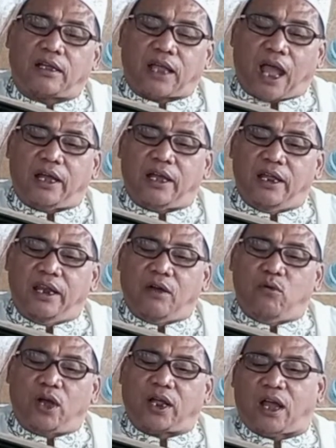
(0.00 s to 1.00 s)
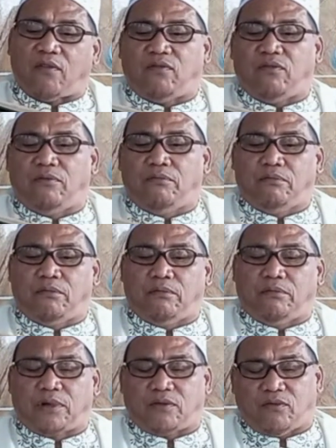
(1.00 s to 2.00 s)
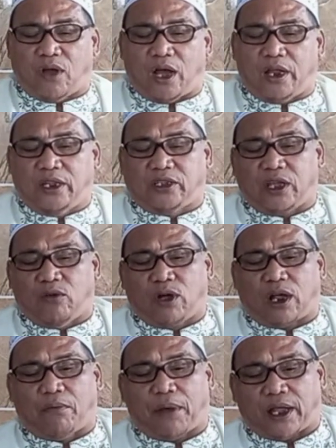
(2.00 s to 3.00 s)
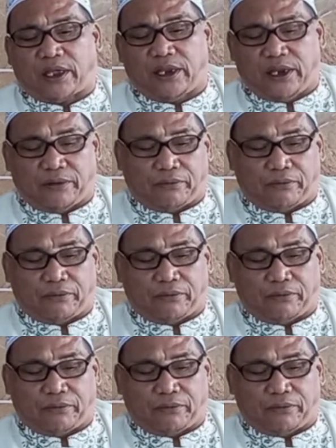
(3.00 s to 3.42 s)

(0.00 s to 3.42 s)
kahena waka. Wahana saya wakaf pagi